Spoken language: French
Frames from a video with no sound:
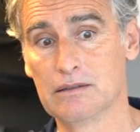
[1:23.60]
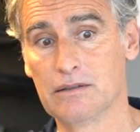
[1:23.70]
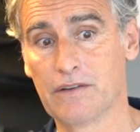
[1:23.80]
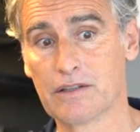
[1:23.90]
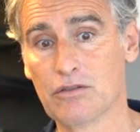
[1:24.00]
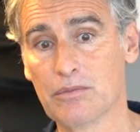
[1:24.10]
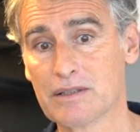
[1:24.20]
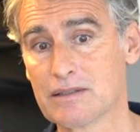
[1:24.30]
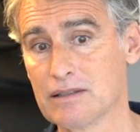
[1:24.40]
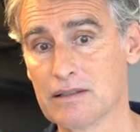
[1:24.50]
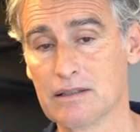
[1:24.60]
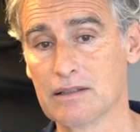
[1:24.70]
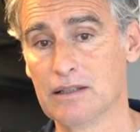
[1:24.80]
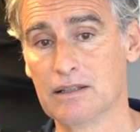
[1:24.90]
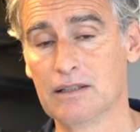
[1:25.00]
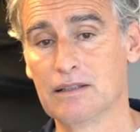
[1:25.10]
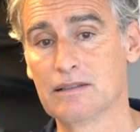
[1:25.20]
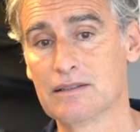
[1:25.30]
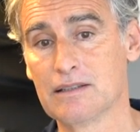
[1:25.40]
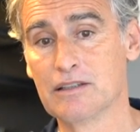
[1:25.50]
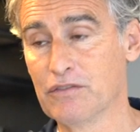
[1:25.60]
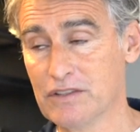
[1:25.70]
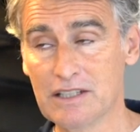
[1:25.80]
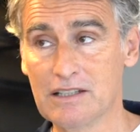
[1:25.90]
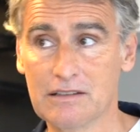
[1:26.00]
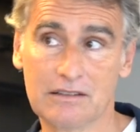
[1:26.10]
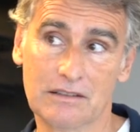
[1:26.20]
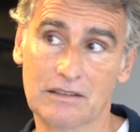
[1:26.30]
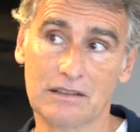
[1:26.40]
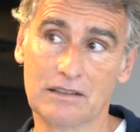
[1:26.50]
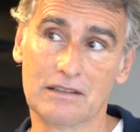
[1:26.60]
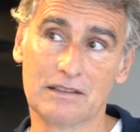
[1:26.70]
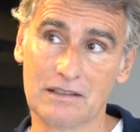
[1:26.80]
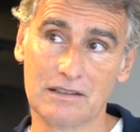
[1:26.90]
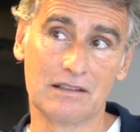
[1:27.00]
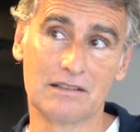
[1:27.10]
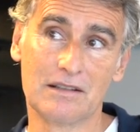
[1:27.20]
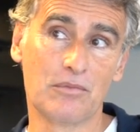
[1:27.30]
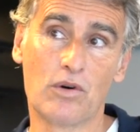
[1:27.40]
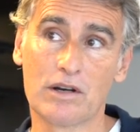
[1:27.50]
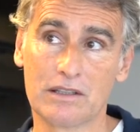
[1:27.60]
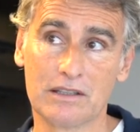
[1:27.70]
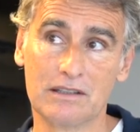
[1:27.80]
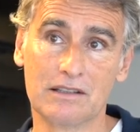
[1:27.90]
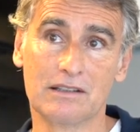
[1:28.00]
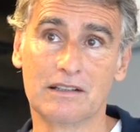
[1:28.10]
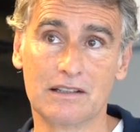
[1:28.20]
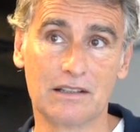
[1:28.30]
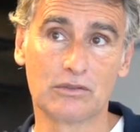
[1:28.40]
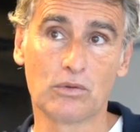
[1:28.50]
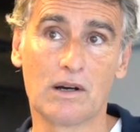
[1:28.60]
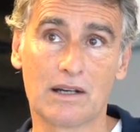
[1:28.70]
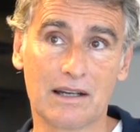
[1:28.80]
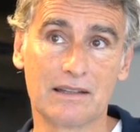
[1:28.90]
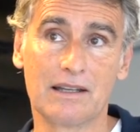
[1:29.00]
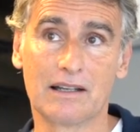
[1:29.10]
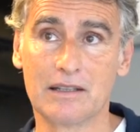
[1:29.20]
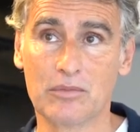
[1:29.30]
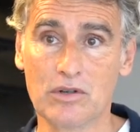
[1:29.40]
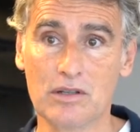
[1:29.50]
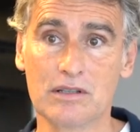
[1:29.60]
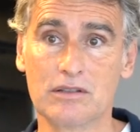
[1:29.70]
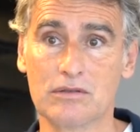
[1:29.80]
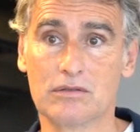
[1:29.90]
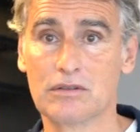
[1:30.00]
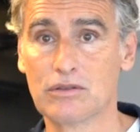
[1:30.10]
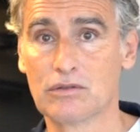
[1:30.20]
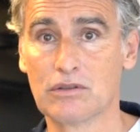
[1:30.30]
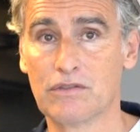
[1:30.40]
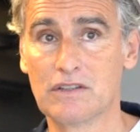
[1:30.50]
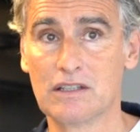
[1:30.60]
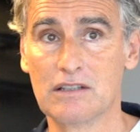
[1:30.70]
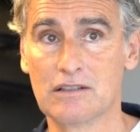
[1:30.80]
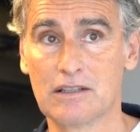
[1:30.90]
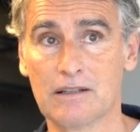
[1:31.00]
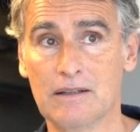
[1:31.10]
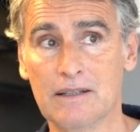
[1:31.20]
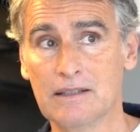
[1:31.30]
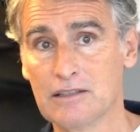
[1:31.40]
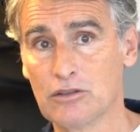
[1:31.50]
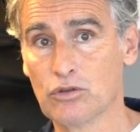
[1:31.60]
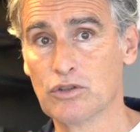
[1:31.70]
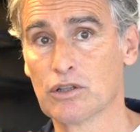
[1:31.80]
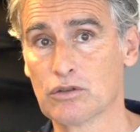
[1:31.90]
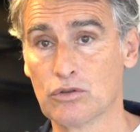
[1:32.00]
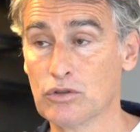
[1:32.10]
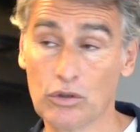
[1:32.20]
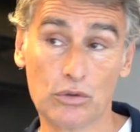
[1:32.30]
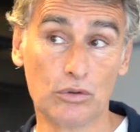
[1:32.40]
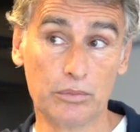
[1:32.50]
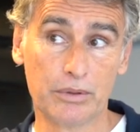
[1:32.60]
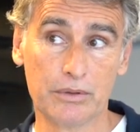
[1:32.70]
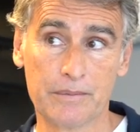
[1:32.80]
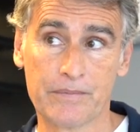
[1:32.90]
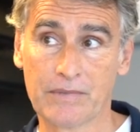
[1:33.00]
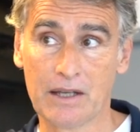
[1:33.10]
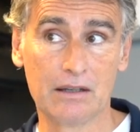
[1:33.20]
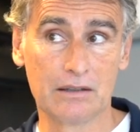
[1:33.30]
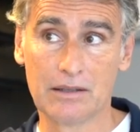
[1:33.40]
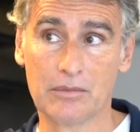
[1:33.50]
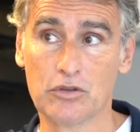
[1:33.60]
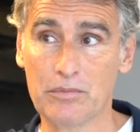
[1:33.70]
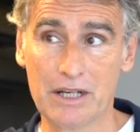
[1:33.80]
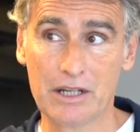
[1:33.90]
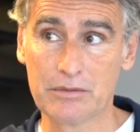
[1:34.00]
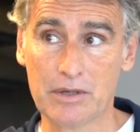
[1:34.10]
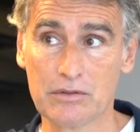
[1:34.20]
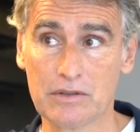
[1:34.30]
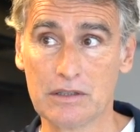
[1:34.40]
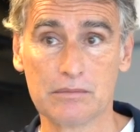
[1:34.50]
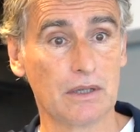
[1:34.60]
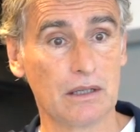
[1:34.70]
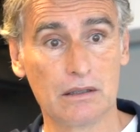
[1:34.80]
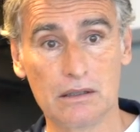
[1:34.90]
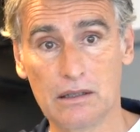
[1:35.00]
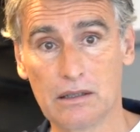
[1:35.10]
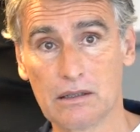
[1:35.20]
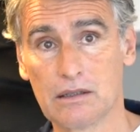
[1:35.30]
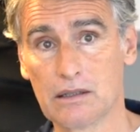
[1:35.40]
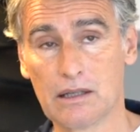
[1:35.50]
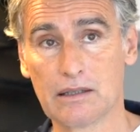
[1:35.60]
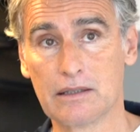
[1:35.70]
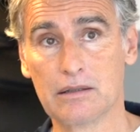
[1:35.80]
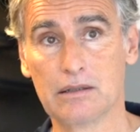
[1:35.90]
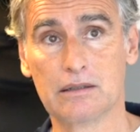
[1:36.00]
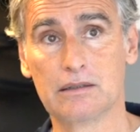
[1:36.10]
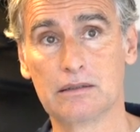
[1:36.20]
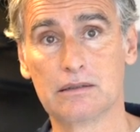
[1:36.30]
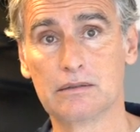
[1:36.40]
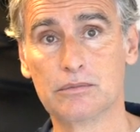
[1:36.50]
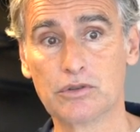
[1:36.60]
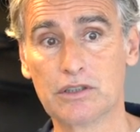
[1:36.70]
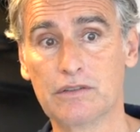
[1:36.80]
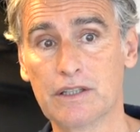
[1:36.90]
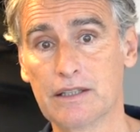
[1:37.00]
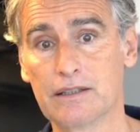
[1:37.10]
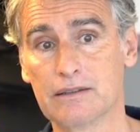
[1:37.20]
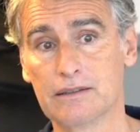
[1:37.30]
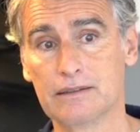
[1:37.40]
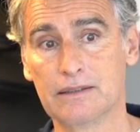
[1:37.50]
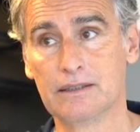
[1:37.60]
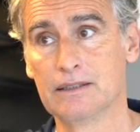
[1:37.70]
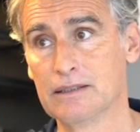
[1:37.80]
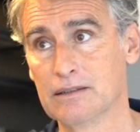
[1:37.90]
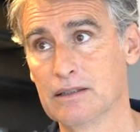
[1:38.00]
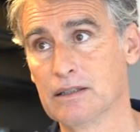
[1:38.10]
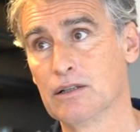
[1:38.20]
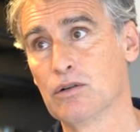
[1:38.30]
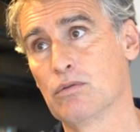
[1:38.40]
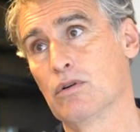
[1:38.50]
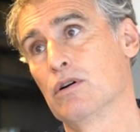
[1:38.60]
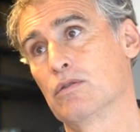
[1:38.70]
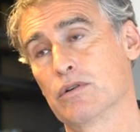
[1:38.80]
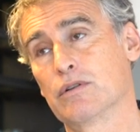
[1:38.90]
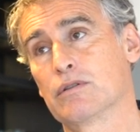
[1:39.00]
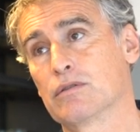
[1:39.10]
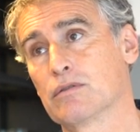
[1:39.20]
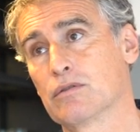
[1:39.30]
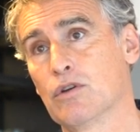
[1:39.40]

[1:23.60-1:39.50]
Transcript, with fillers: effectivement, c'est c'est difficile. Hein. C'est moi qui, les, trois quatre derniers mois, ils sont, ils sont difficiles. C'est tenir, tenir le groupe, hein, en termes de management aussi. Les, garder euh, motivés. Euh. C'était difficile Tu sentais que ça oh, lâchait